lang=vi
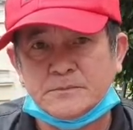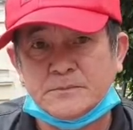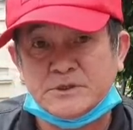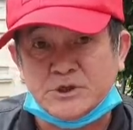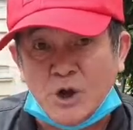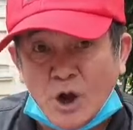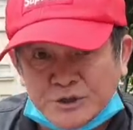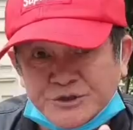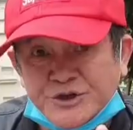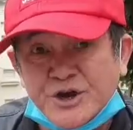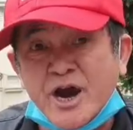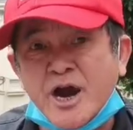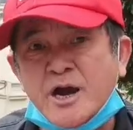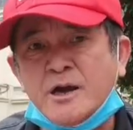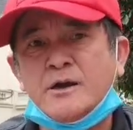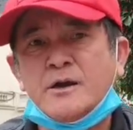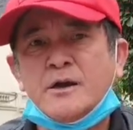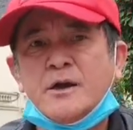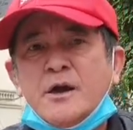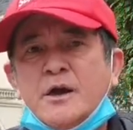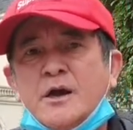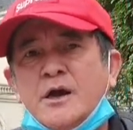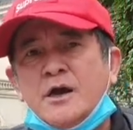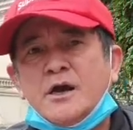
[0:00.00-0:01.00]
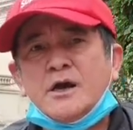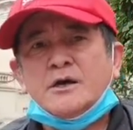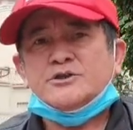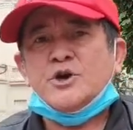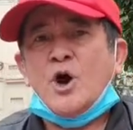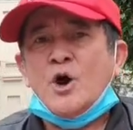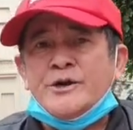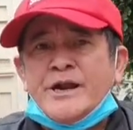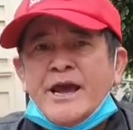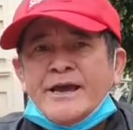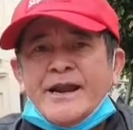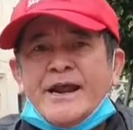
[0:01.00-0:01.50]
rõ chưa
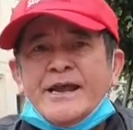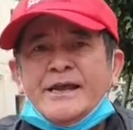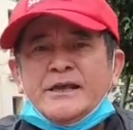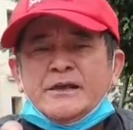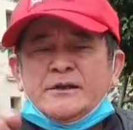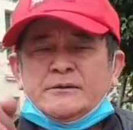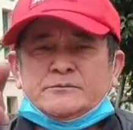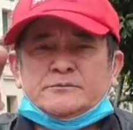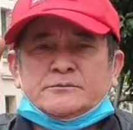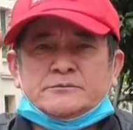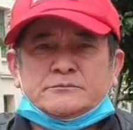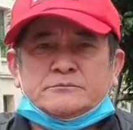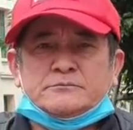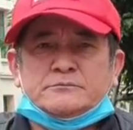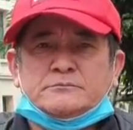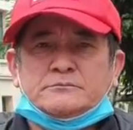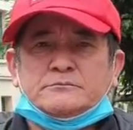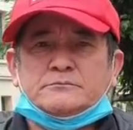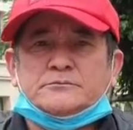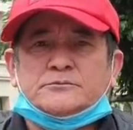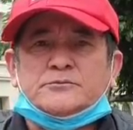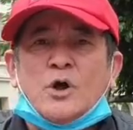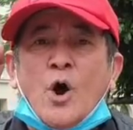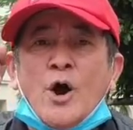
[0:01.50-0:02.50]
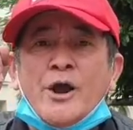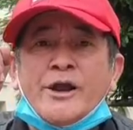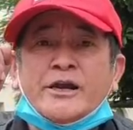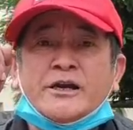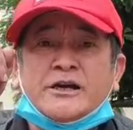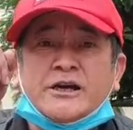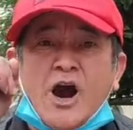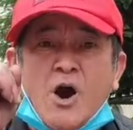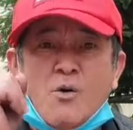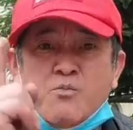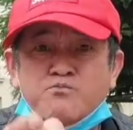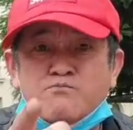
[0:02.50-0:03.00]
cho nên ấy tôi
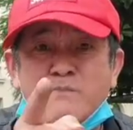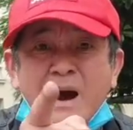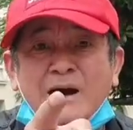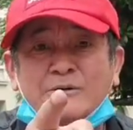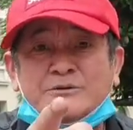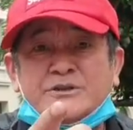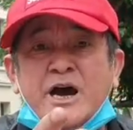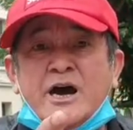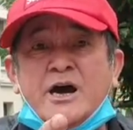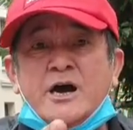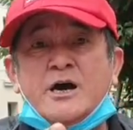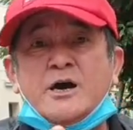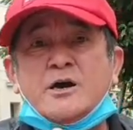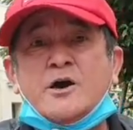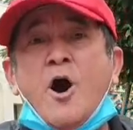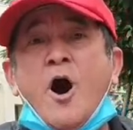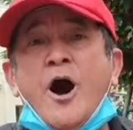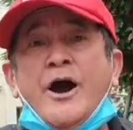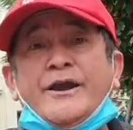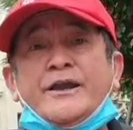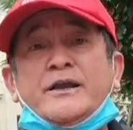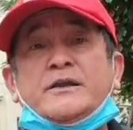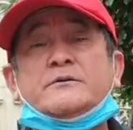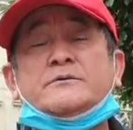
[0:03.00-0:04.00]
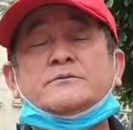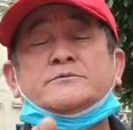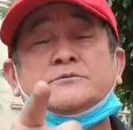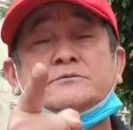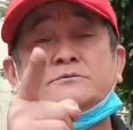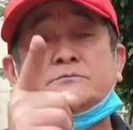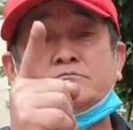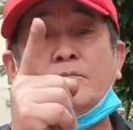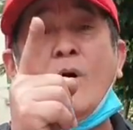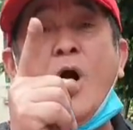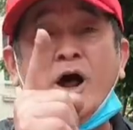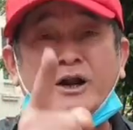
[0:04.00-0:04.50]
không bao giờ gọi
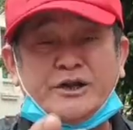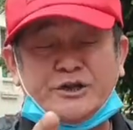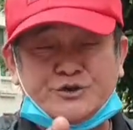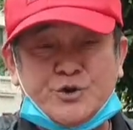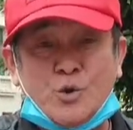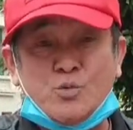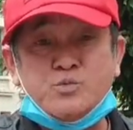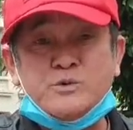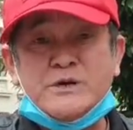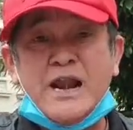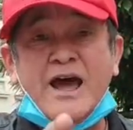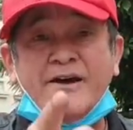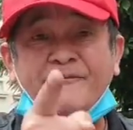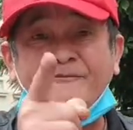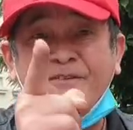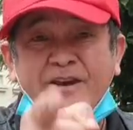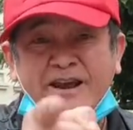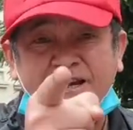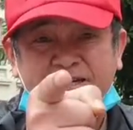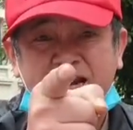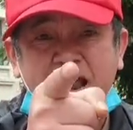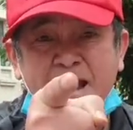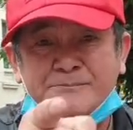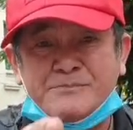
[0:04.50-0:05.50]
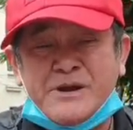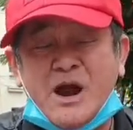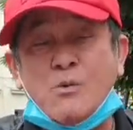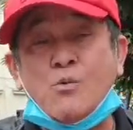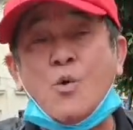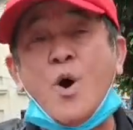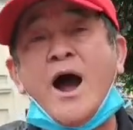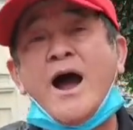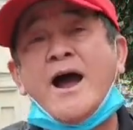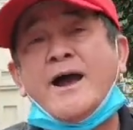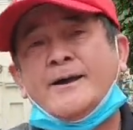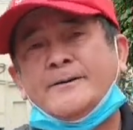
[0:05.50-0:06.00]
bọn chúng là Việt Nam
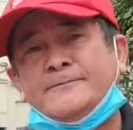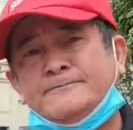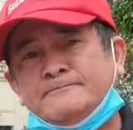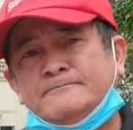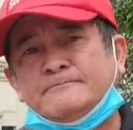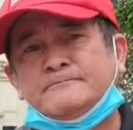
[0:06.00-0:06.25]
Cộng Hòa